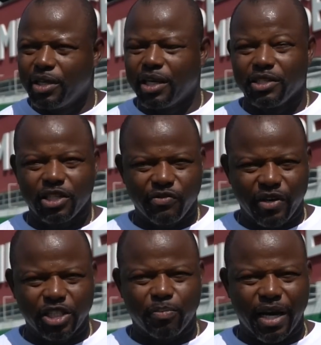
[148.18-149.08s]
e a gente
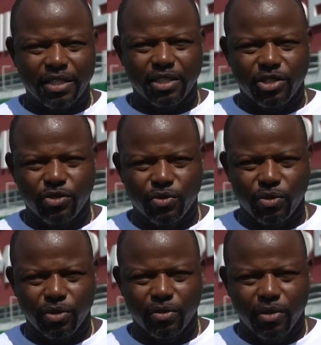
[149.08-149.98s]
faz parte disso
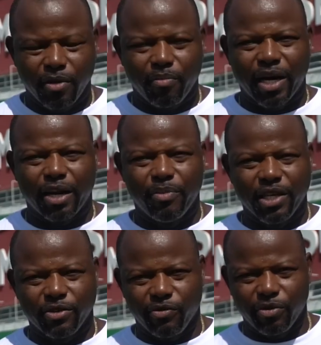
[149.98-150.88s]
tudo.
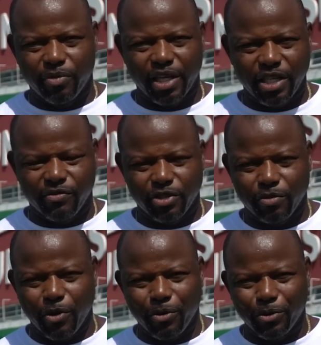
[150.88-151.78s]
Parabéns ao Fluminense
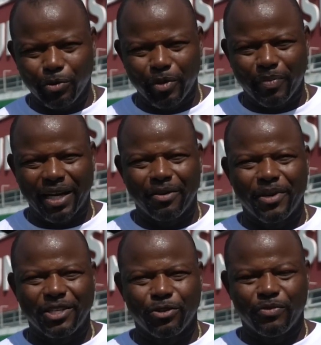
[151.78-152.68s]
Futebol Clube,
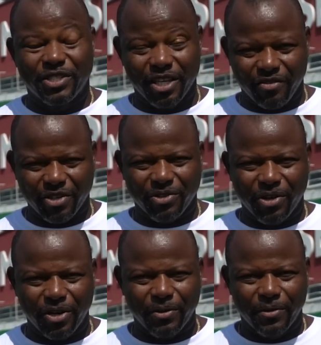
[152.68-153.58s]
parabéns ao
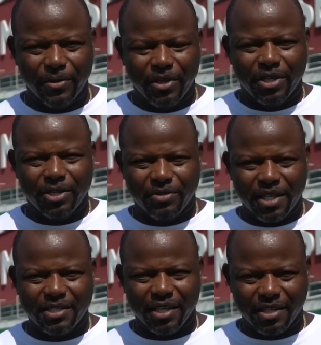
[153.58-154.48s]
Observatório. Eu
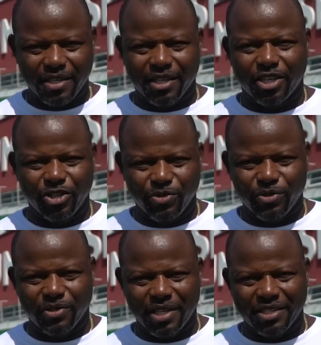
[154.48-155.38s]
tenho certeza que
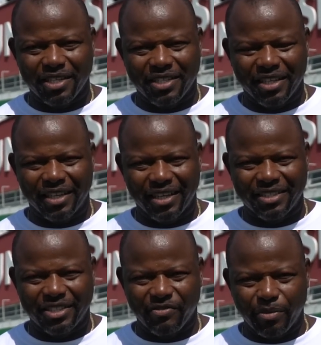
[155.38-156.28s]
juntos a gente, a
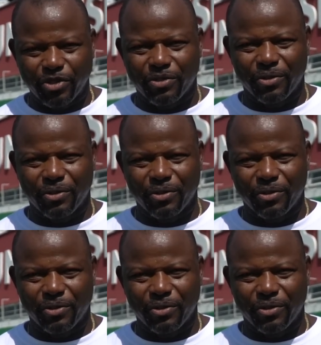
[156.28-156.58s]
gente vai muito